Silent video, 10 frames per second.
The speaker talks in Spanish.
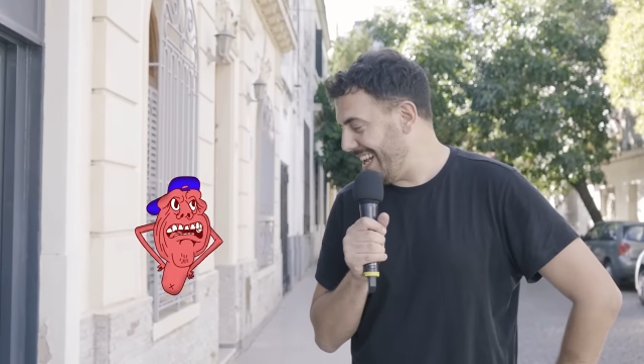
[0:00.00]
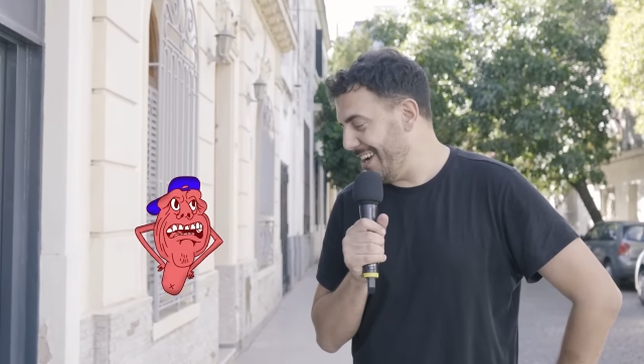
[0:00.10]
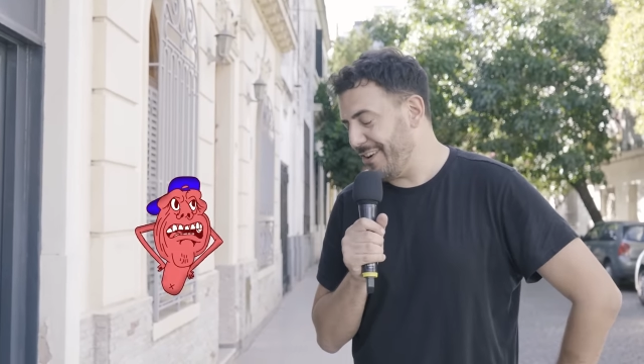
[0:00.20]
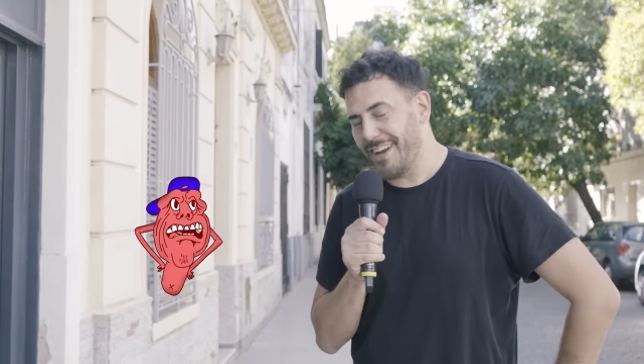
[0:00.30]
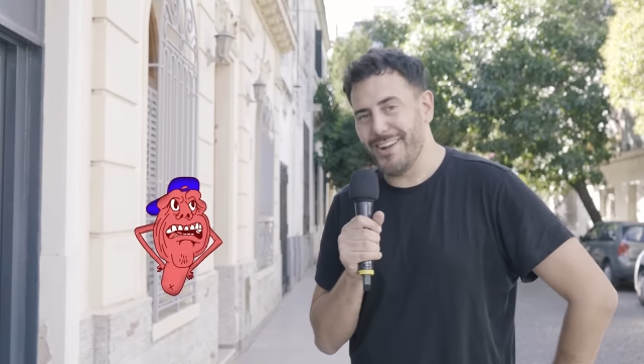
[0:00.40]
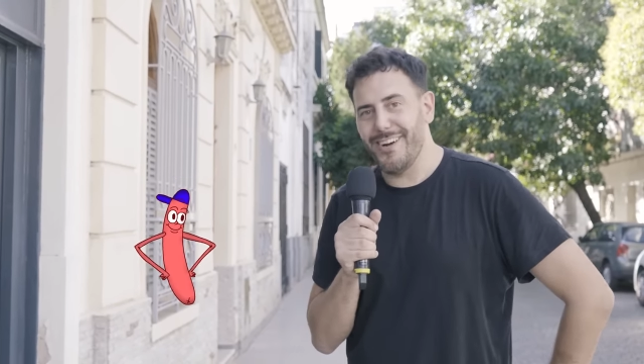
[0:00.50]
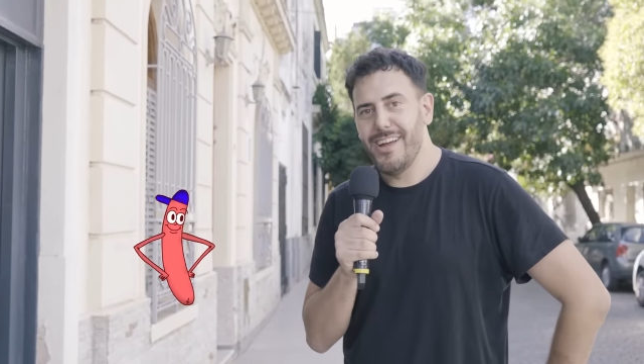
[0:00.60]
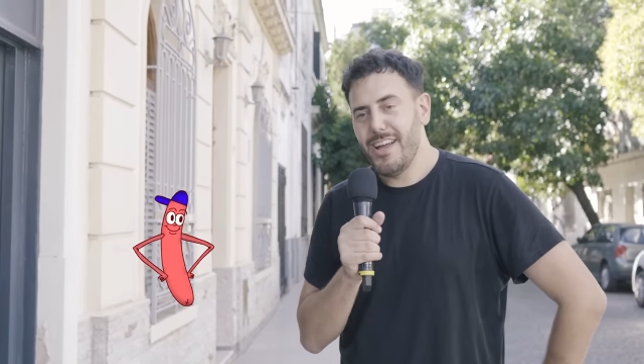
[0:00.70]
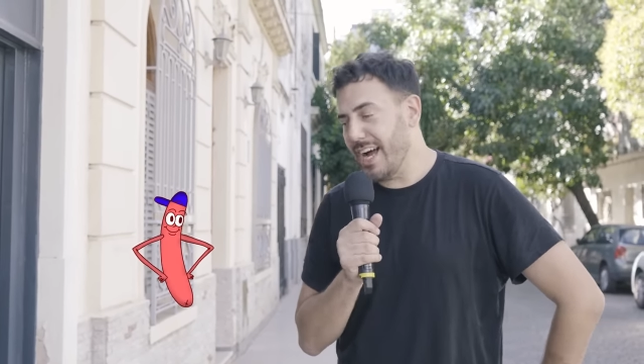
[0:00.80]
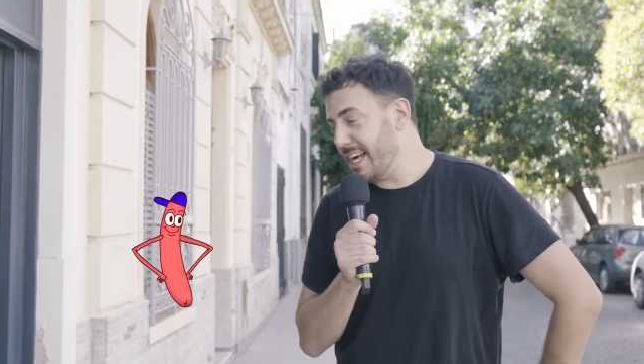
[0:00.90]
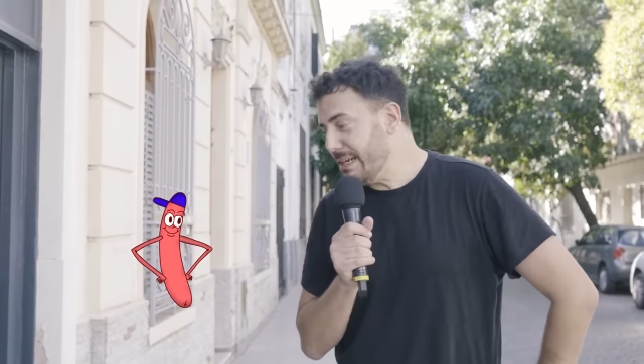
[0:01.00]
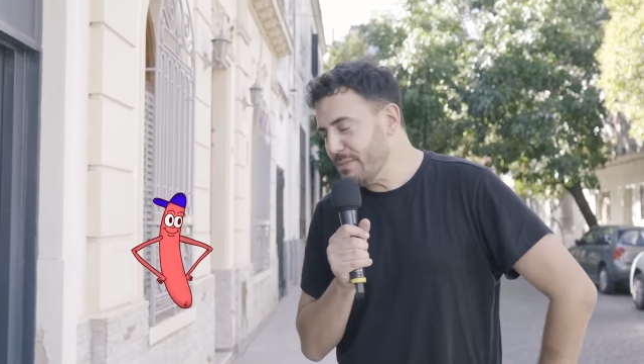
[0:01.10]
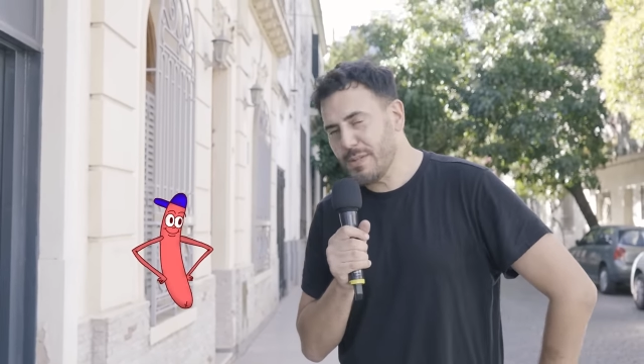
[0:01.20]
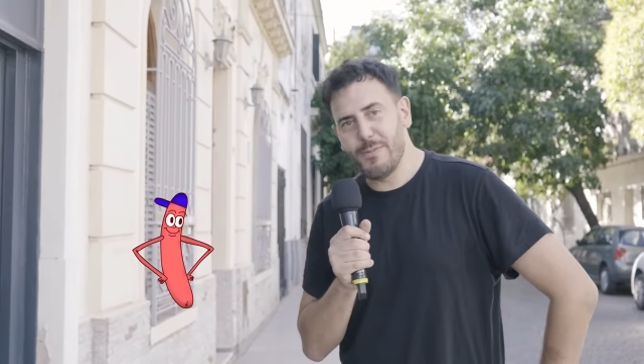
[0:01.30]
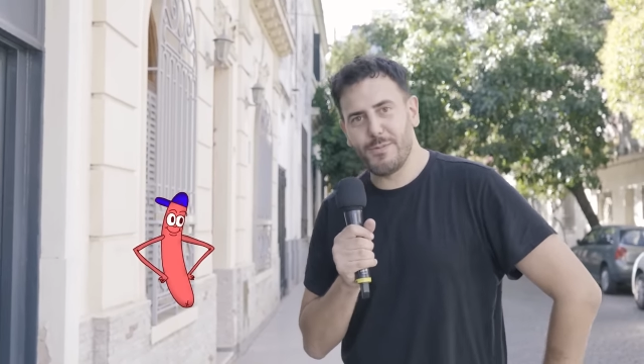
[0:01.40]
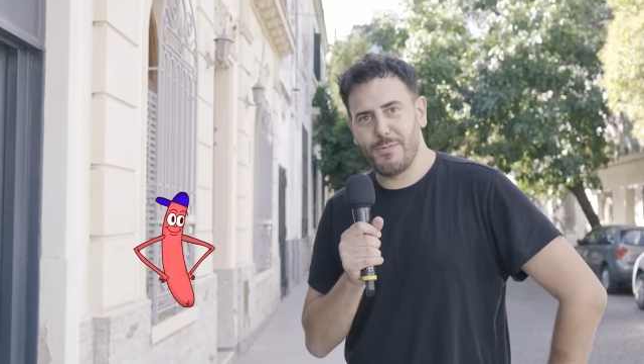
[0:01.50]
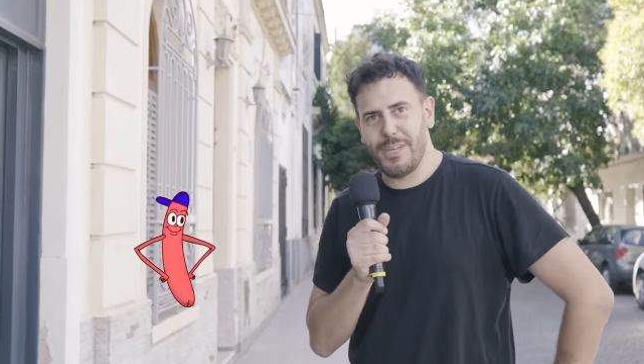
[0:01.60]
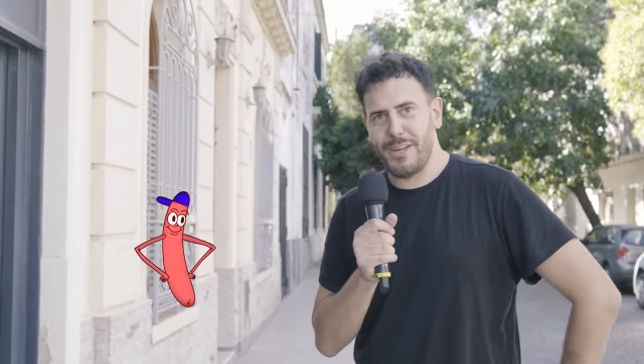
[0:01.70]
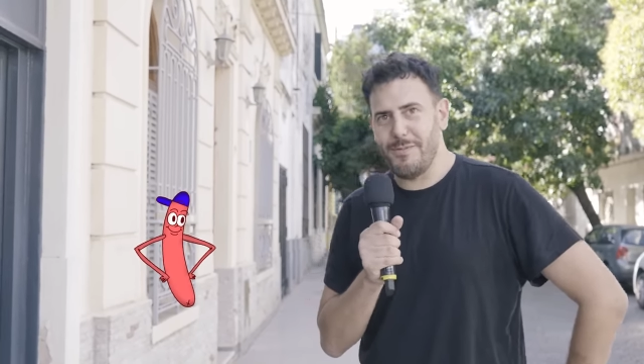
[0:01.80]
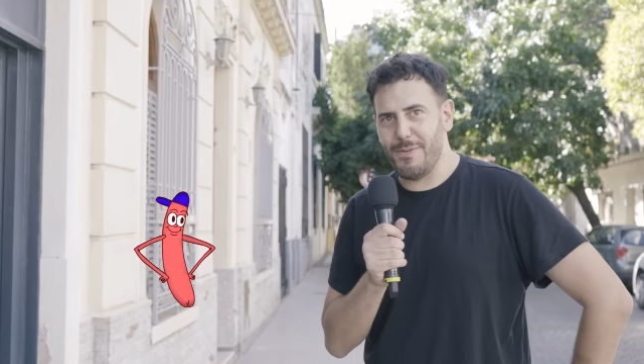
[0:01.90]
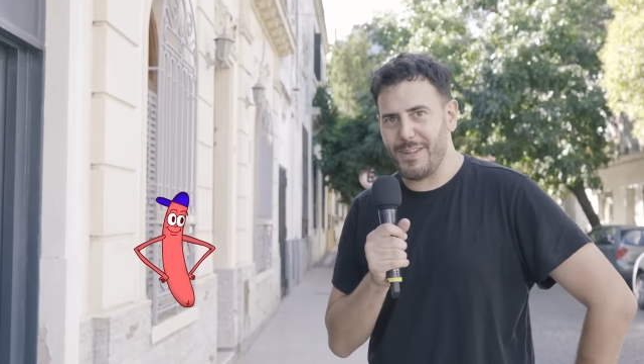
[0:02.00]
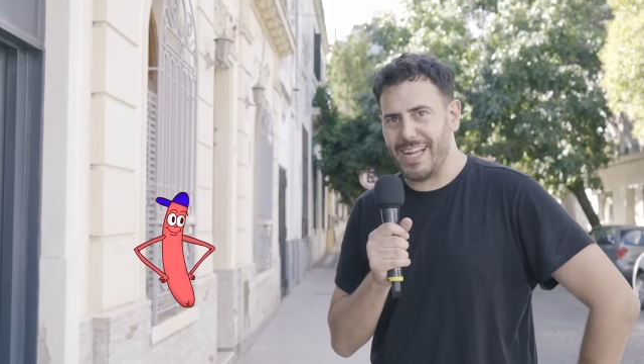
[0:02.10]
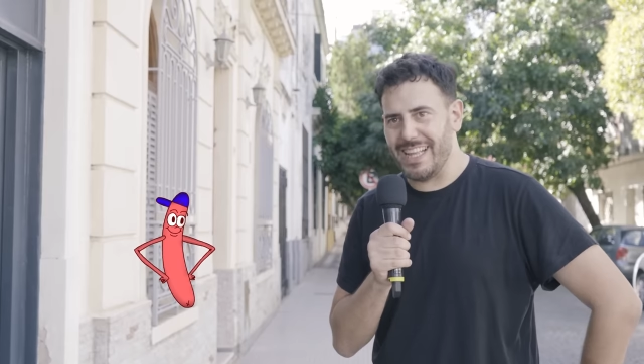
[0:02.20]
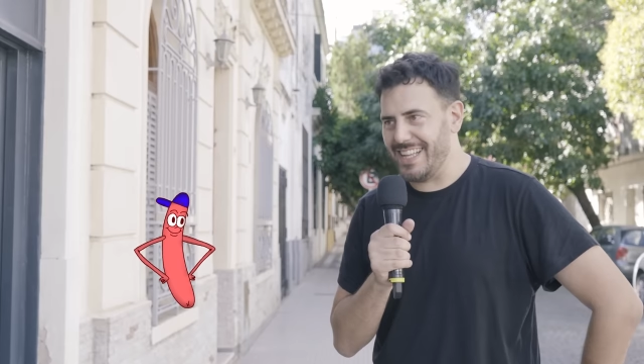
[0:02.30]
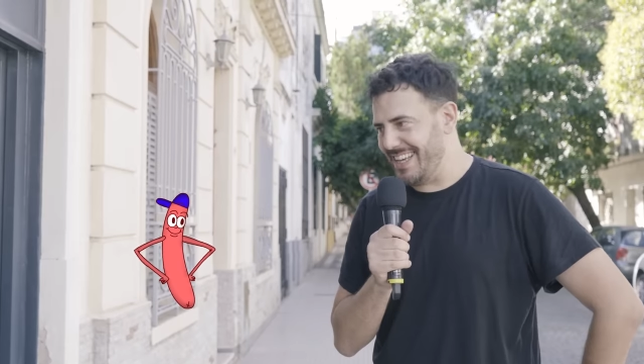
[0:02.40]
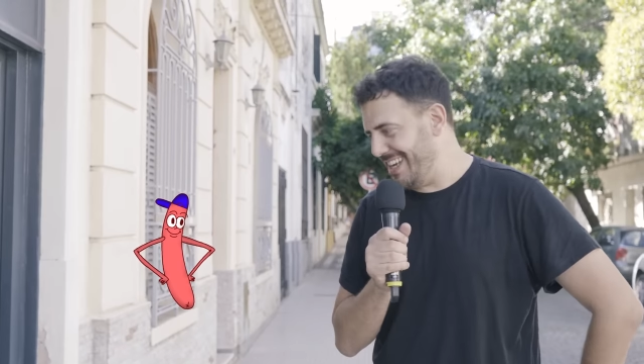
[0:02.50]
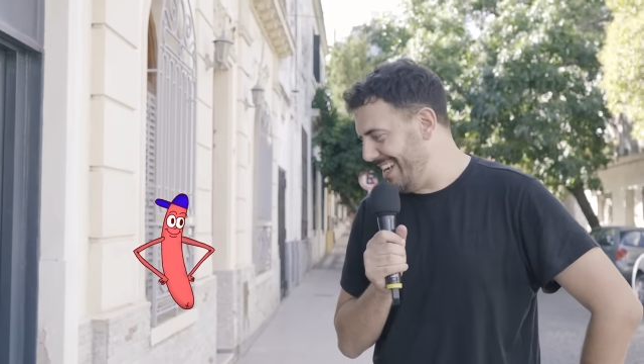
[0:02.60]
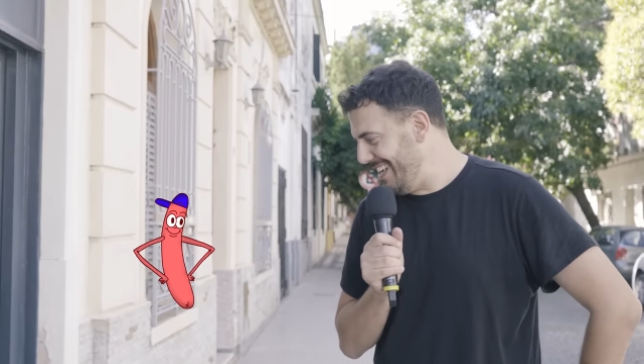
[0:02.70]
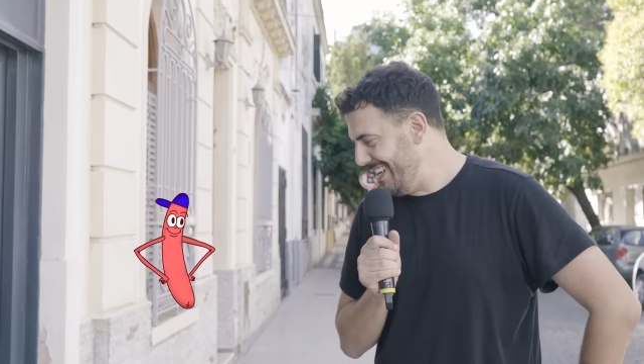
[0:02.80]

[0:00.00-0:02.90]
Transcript: claro que no. Acá pusimos un dinero importante, ¿eh? La